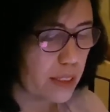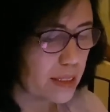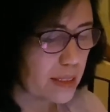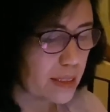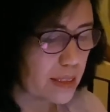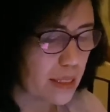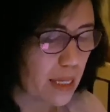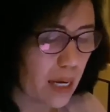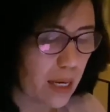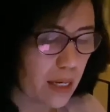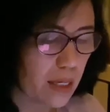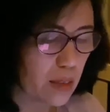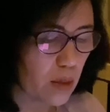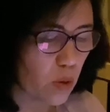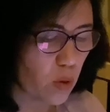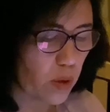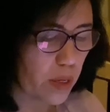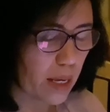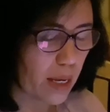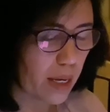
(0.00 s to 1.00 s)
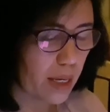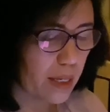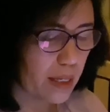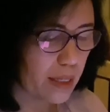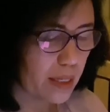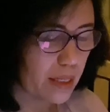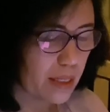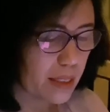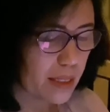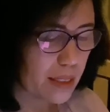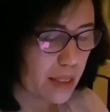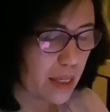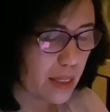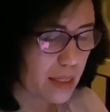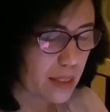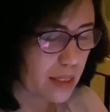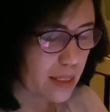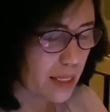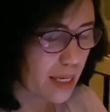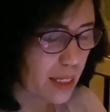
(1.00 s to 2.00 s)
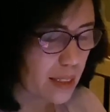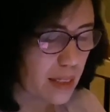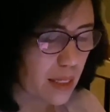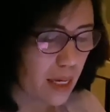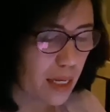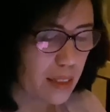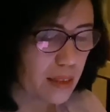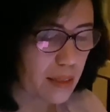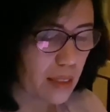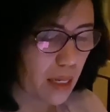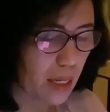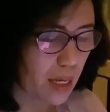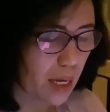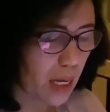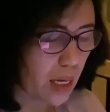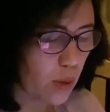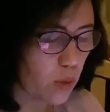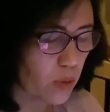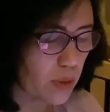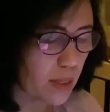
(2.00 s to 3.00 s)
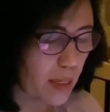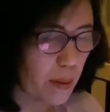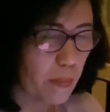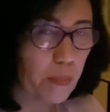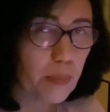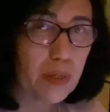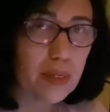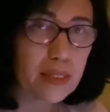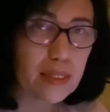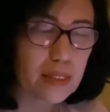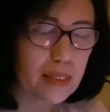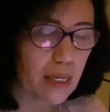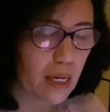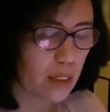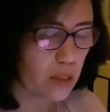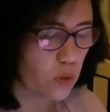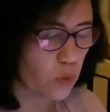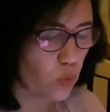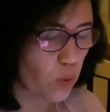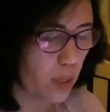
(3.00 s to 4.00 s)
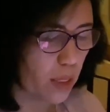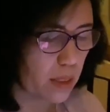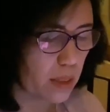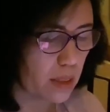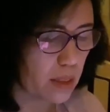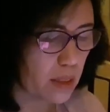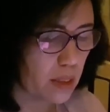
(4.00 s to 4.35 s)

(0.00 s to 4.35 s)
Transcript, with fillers: jangan goyah, dan giatlah selalu dalam pekerjaan Tuhan.